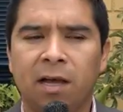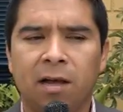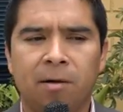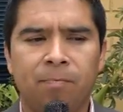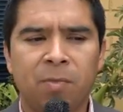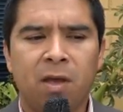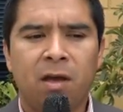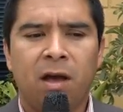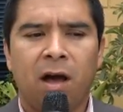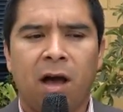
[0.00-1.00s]
a,
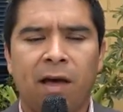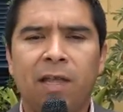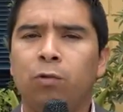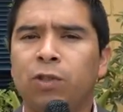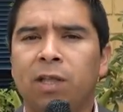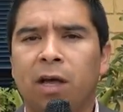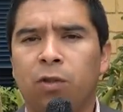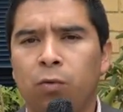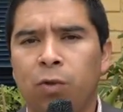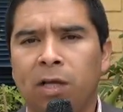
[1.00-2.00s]
a
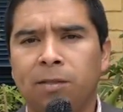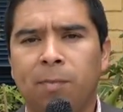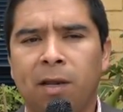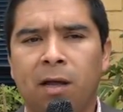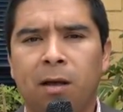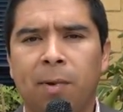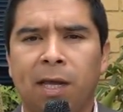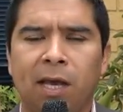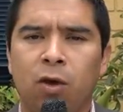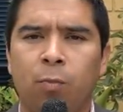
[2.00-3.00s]
dilucidar dudas para,
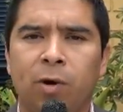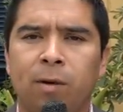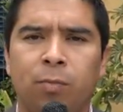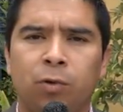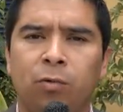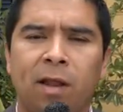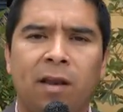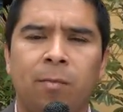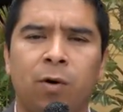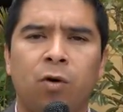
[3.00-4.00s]
para, que ellos puedan postular
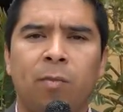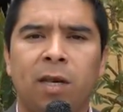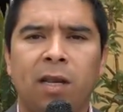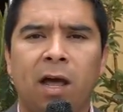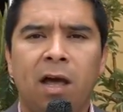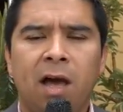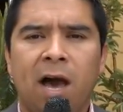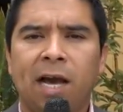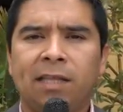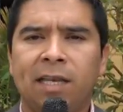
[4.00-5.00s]
de la mejor manera
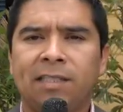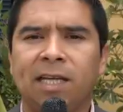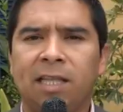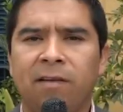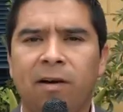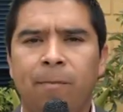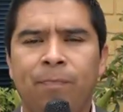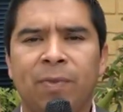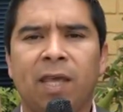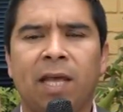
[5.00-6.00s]
a esta iniciativa
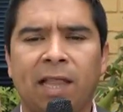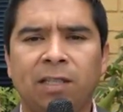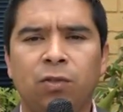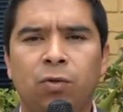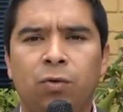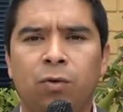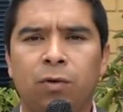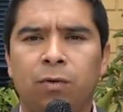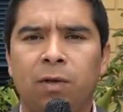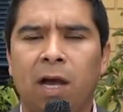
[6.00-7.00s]
que
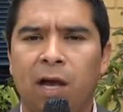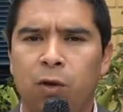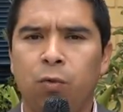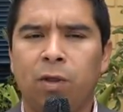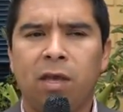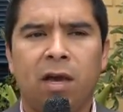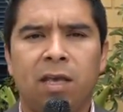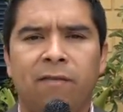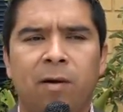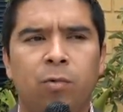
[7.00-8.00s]
tanto eh, les ayuda. Ya
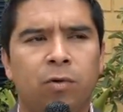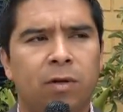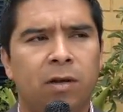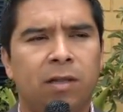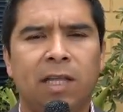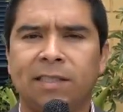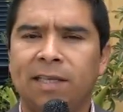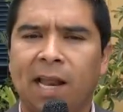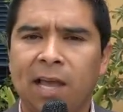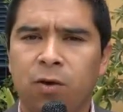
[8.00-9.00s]
llevamos el
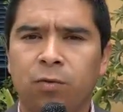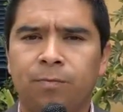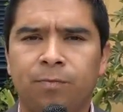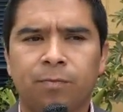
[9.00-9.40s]
tercer año